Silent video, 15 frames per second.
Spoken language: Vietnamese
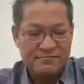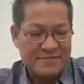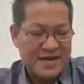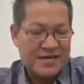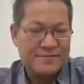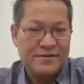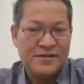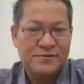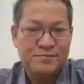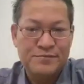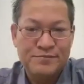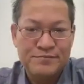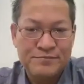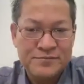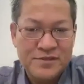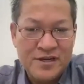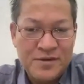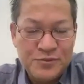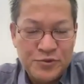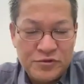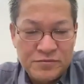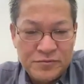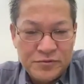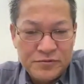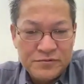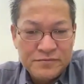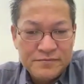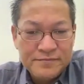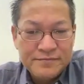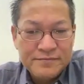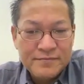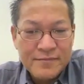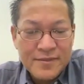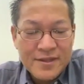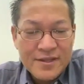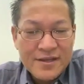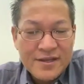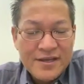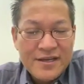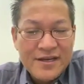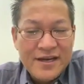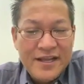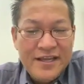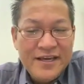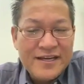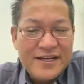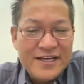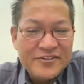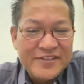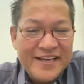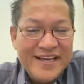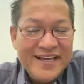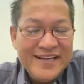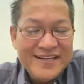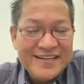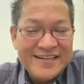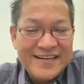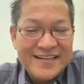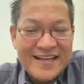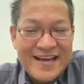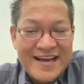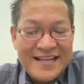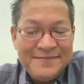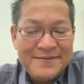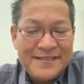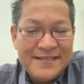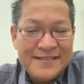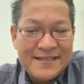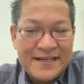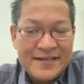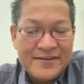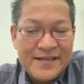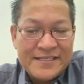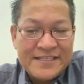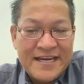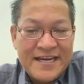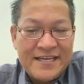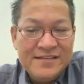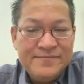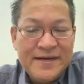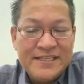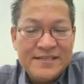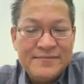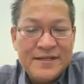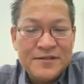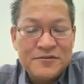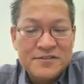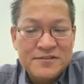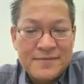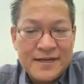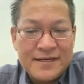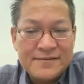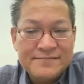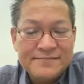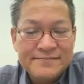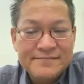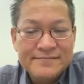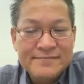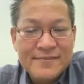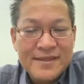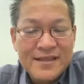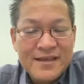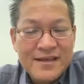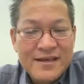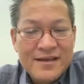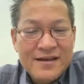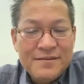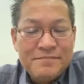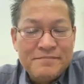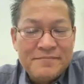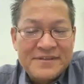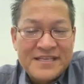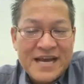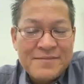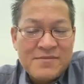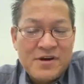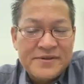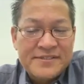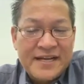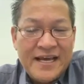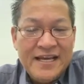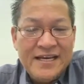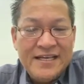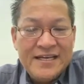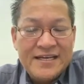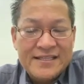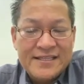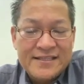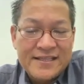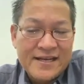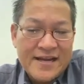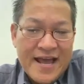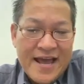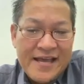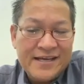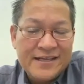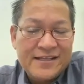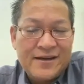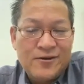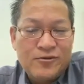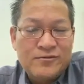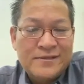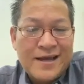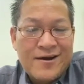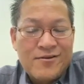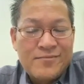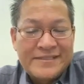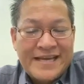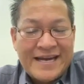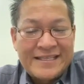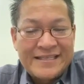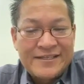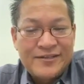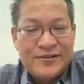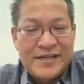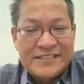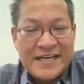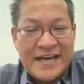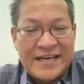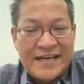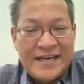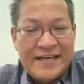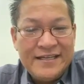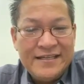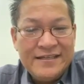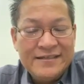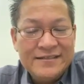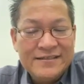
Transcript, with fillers: bạn đồng bay slom chu từ mùng lý gần đầu té cả tại anh và thưa chả đặc biệt cái nó phải dễ miên con sầm bạt mà chả màu sải lìa cả tại này cả tại lột tàu mà chả chẳng đôi cái này